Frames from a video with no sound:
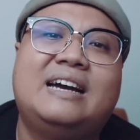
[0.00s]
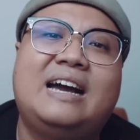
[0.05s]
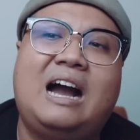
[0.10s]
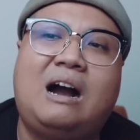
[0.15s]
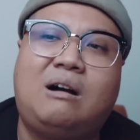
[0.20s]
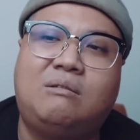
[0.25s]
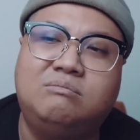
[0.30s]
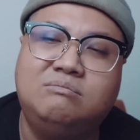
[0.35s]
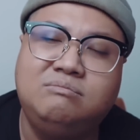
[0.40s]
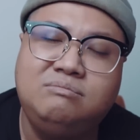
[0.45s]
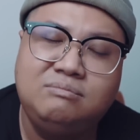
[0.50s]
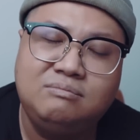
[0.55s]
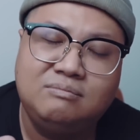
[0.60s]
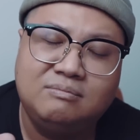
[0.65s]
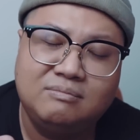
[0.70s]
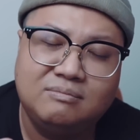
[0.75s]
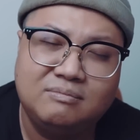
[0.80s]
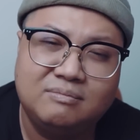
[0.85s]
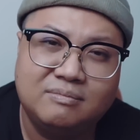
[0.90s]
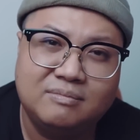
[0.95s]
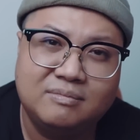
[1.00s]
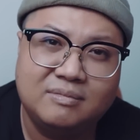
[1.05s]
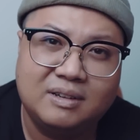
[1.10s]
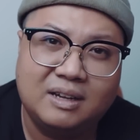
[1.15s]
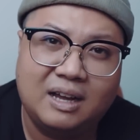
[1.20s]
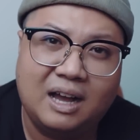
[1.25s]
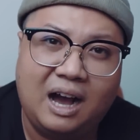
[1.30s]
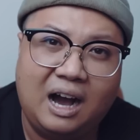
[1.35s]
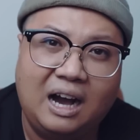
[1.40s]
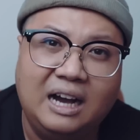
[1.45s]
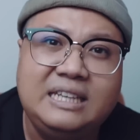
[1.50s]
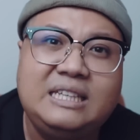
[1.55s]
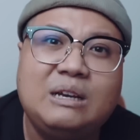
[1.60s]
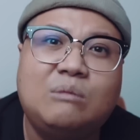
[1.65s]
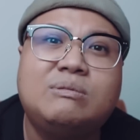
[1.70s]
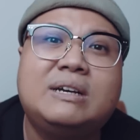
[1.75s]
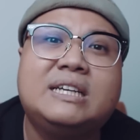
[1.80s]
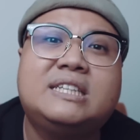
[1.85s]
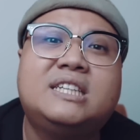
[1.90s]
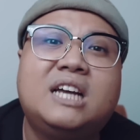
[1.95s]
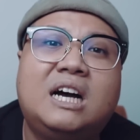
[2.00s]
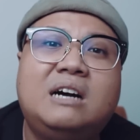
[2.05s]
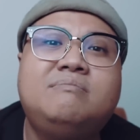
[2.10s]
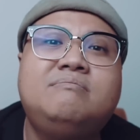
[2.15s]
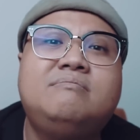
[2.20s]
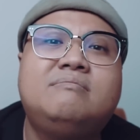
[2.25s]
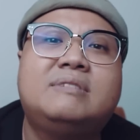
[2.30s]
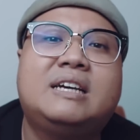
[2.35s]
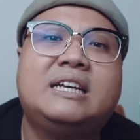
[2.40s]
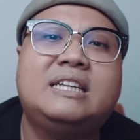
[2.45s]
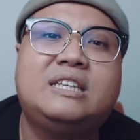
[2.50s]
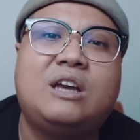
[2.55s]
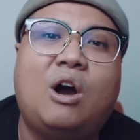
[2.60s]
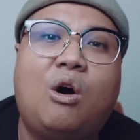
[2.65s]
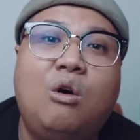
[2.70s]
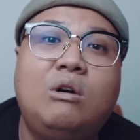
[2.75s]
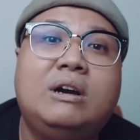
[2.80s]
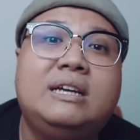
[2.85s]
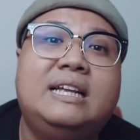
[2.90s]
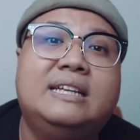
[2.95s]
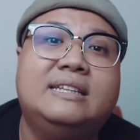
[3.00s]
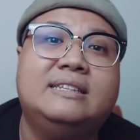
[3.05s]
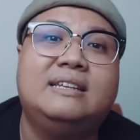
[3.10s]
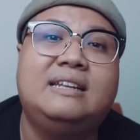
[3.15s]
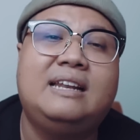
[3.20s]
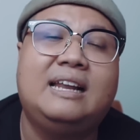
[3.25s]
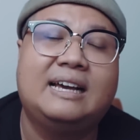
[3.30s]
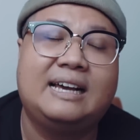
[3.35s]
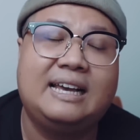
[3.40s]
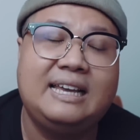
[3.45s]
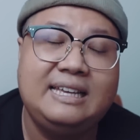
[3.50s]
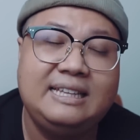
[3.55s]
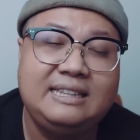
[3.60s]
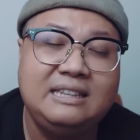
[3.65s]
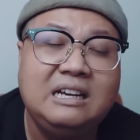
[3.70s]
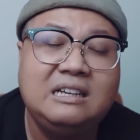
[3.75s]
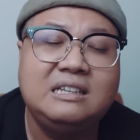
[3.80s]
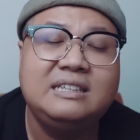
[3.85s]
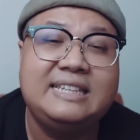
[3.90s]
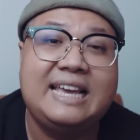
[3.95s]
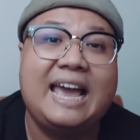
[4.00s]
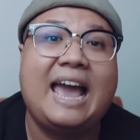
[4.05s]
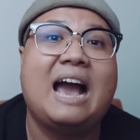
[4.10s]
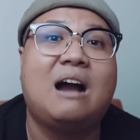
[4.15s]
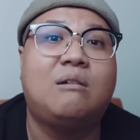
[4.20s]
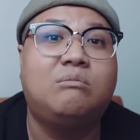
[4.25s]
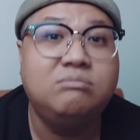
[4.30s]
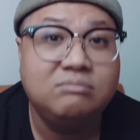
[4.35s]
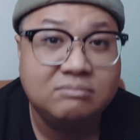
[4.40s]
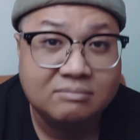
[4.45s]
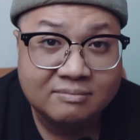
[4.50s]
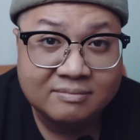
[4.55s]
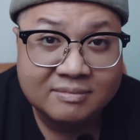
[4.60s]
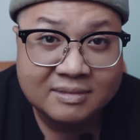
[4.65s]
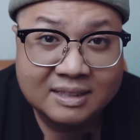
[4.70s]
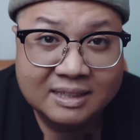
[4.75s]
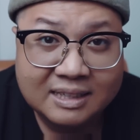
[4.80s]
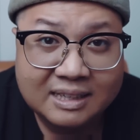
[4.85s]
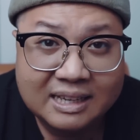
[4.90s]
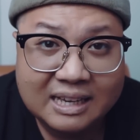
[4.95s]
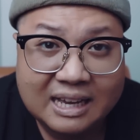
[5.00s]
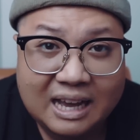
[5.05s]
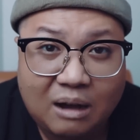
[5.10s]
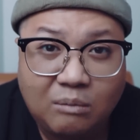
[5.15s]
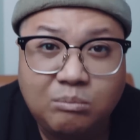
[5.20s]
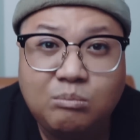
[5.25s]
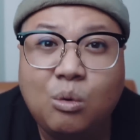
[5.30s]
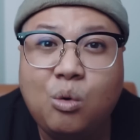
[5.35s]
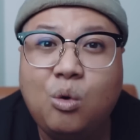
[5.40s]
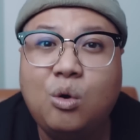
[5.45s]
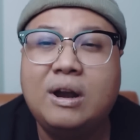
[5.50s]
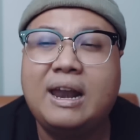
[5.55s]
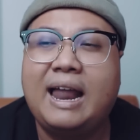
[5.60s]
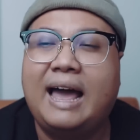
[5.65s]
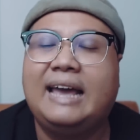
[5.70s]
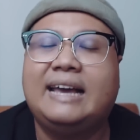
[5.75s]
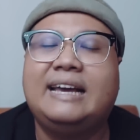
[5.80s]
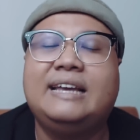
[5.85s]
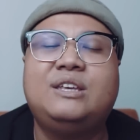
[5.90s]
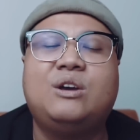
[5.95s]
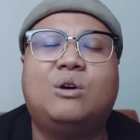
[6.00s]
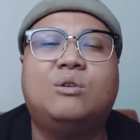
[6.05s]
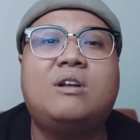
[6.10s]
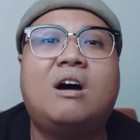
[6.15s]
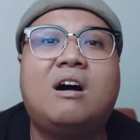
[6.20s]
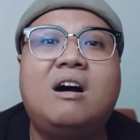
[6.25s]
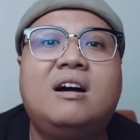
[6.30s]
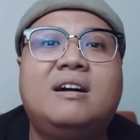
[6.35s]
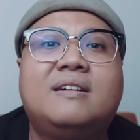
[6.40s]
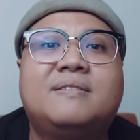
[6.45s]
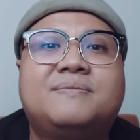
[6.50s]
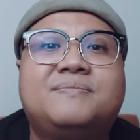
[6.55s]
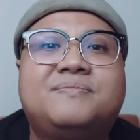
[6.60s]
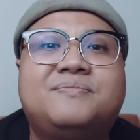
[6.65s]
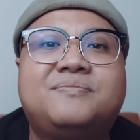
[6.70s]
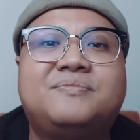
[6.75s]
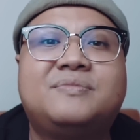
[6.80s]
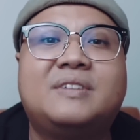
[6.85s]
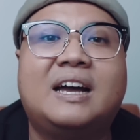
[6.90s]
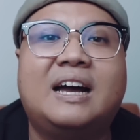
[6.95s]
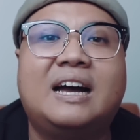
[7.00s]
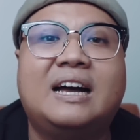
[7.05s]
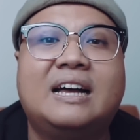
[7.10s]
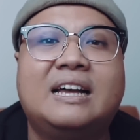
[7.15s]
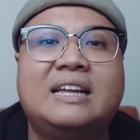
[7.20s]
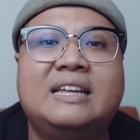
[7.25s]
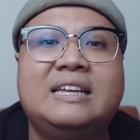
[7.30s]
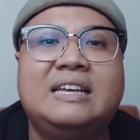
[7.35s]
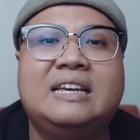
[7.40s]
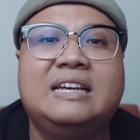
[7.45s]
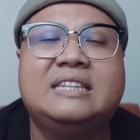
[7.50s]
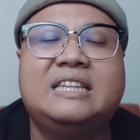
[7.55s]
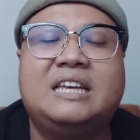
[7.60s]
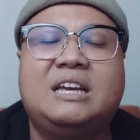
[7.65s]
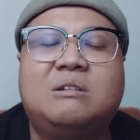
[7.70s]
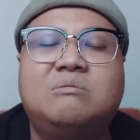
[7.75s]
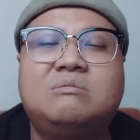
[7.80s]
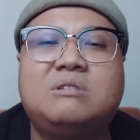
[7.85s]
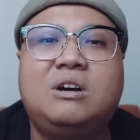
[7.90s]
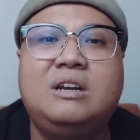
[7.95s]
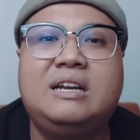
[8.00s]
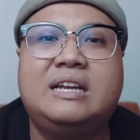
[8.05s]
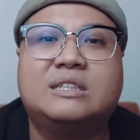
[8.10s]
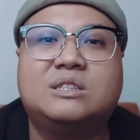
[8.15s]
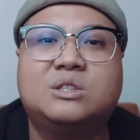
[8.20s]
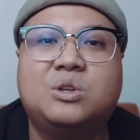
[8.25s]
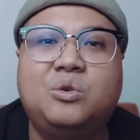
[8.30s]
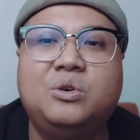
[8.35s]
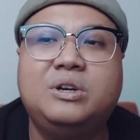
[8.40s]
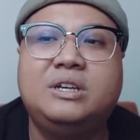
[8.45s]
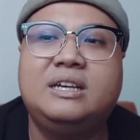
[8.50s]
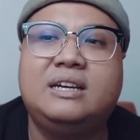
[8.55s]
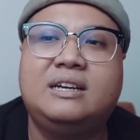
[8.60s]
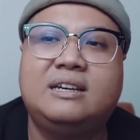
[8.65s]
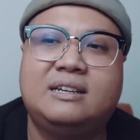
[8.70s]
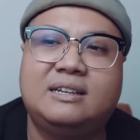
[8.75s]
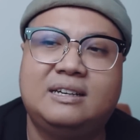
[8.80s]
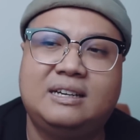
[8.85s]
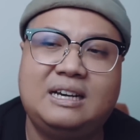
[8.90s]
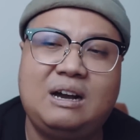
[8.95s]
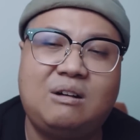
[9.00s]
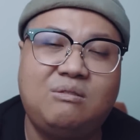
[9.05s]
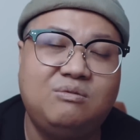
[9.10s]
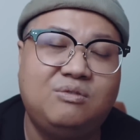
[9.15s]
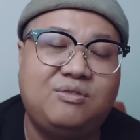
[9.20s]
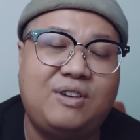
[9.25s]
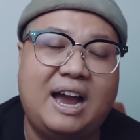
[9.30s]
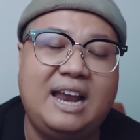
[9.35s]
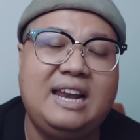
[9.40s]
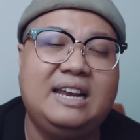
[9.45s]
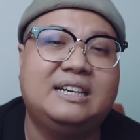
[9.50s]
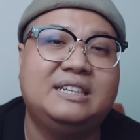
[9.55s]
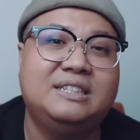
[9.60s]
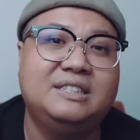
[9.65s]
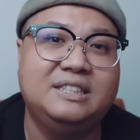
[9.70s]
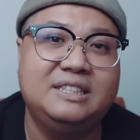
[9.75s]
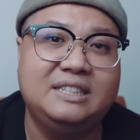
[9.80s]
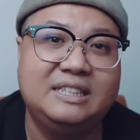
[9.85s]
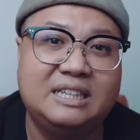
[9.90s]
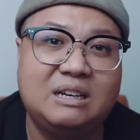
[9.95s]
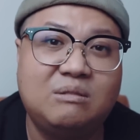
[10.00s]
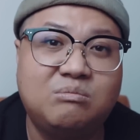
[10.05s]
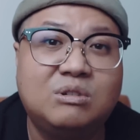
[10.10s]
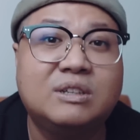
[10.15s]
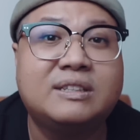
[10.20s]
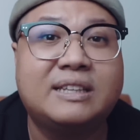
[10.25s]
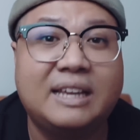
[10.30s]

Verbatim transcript: ổng ở trong cái sớm cái chỗ cái đình đó là cái đất nhà ổng ổng mua lại cái chỗ đó à, thì ổng nói là tôi không phải là người không có